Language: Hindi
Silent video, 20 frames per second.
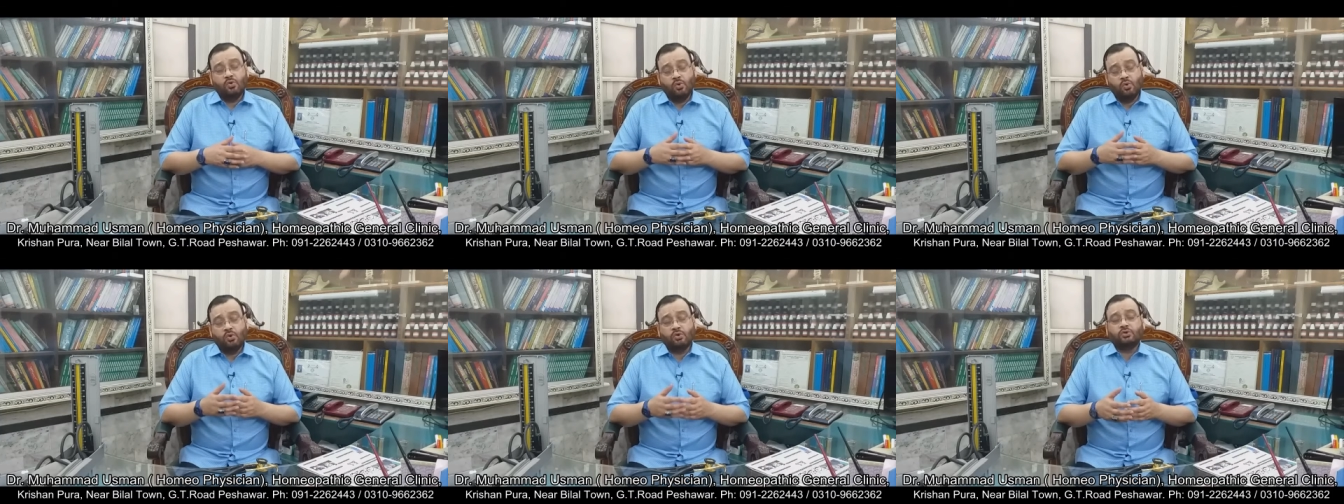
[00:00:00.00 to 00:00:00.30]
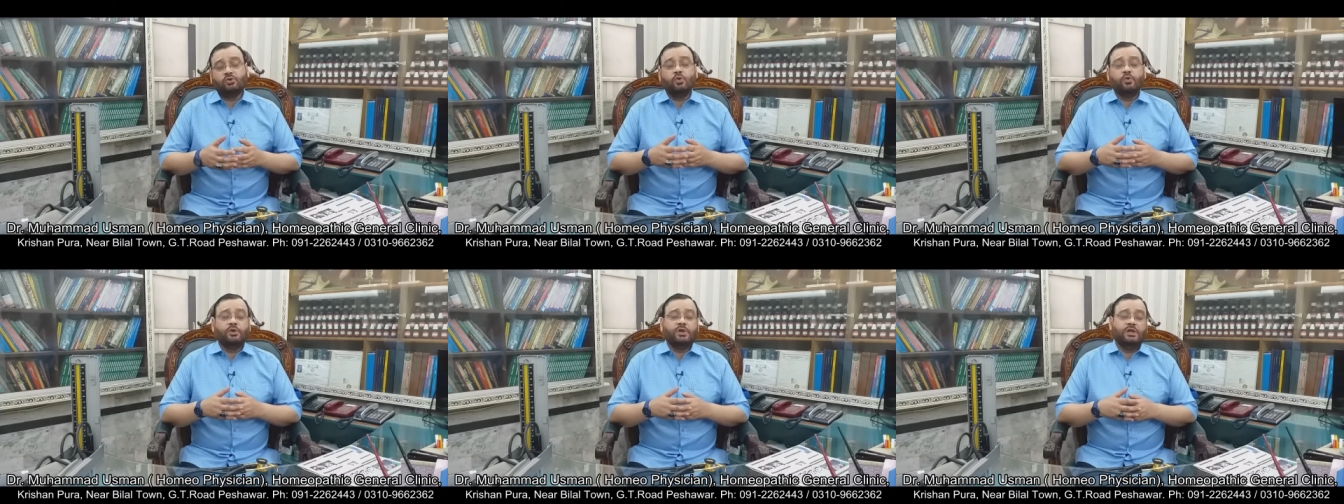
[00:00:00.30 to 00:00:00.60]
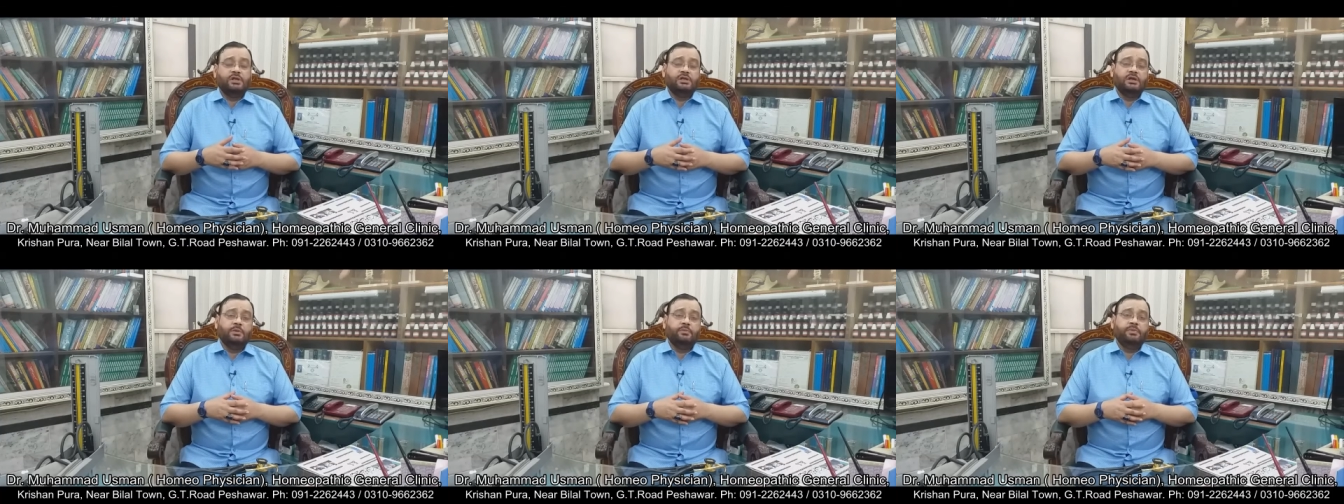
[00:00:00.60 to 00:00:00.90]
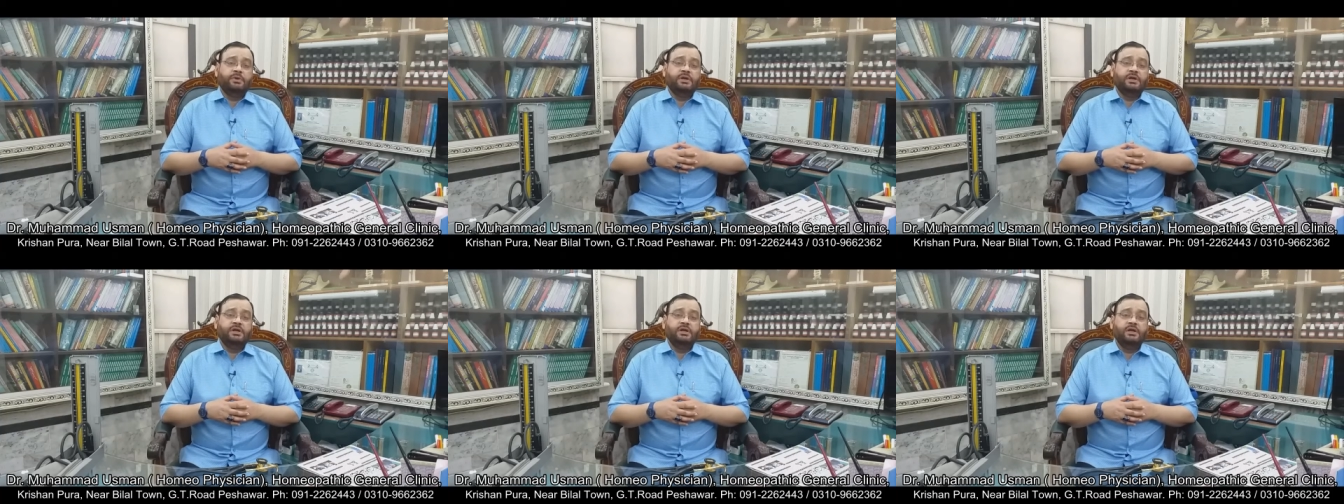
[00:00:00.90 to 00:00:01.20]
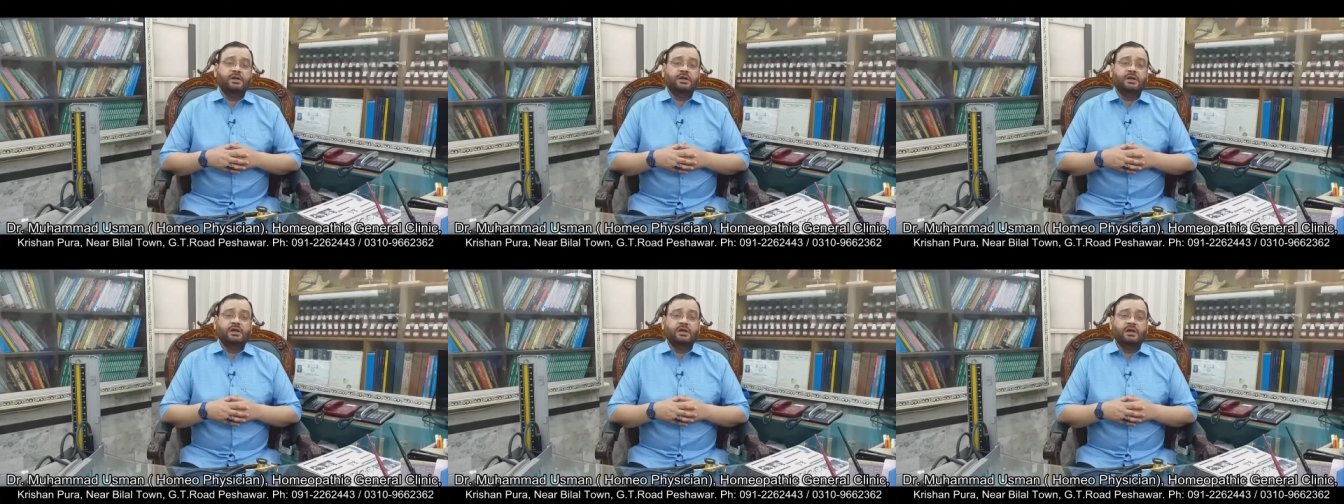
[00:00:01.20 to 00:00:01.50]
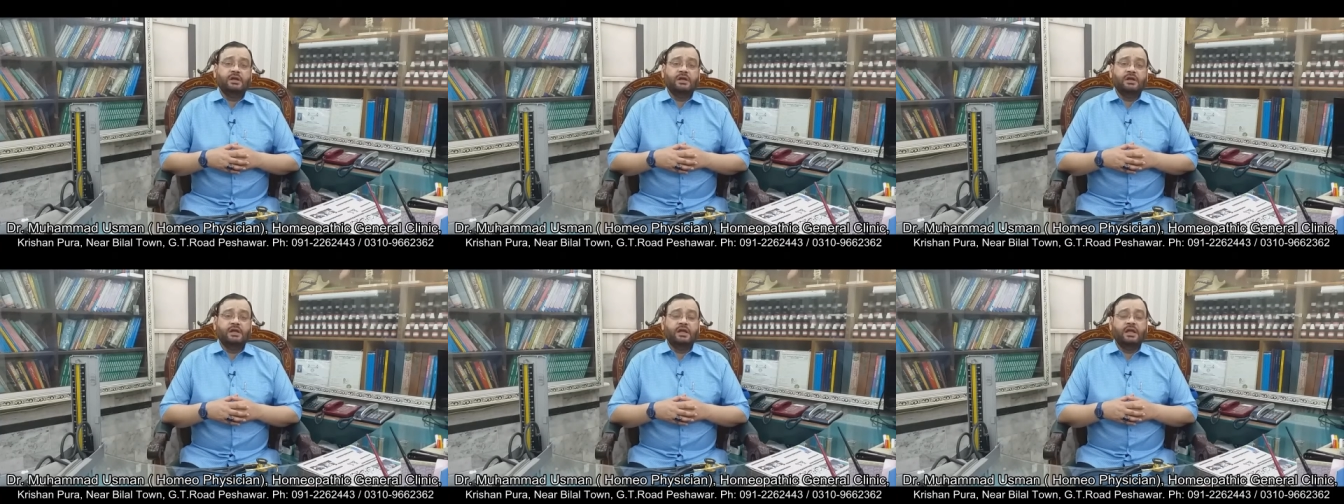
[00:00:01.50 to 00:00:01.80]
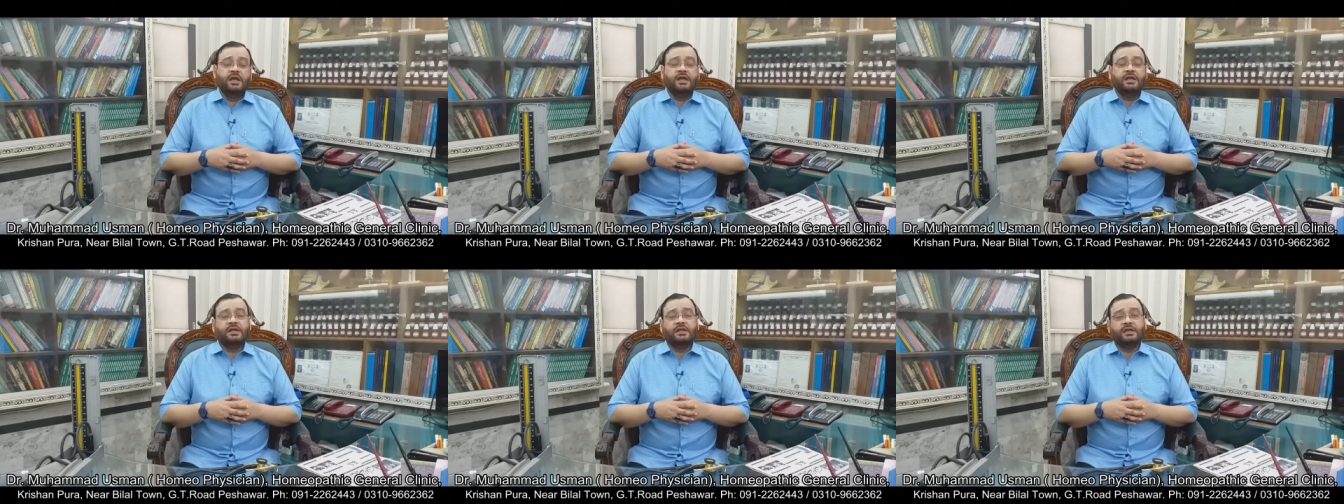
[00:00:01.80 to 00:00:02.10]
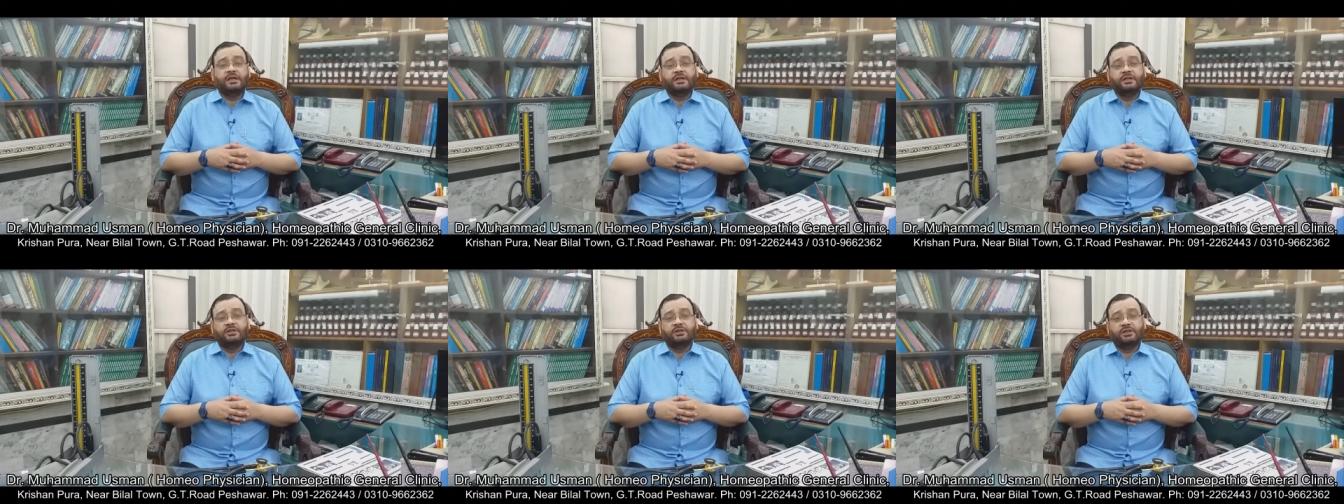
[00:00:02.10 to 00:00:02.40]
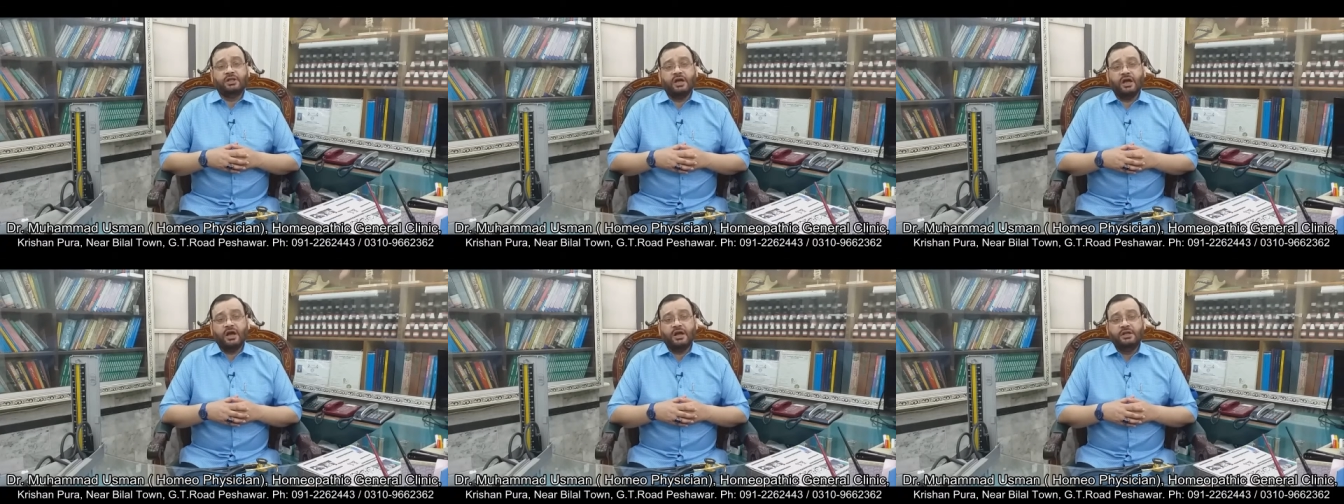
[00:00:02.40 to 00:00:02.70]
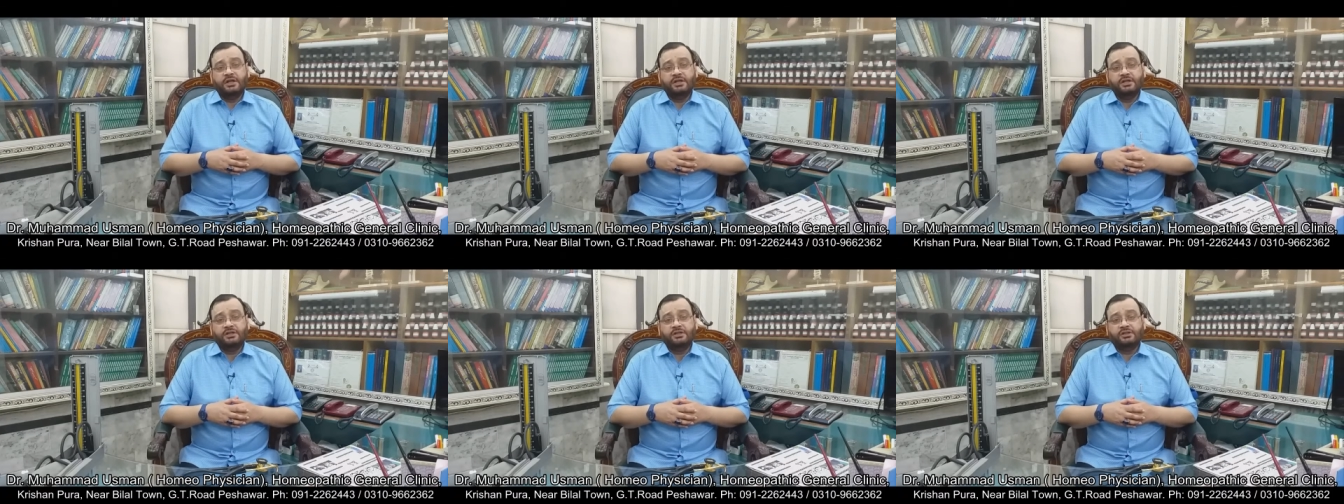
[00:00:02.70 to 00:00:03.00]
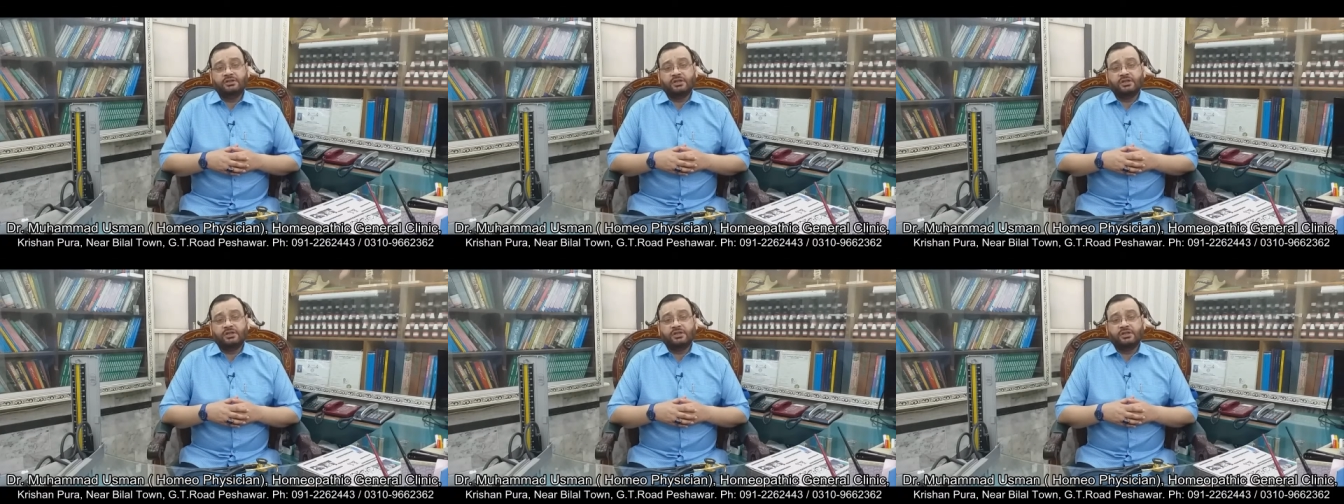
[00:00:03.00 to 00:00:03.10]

औरतों के लिए भी एक इंतहाई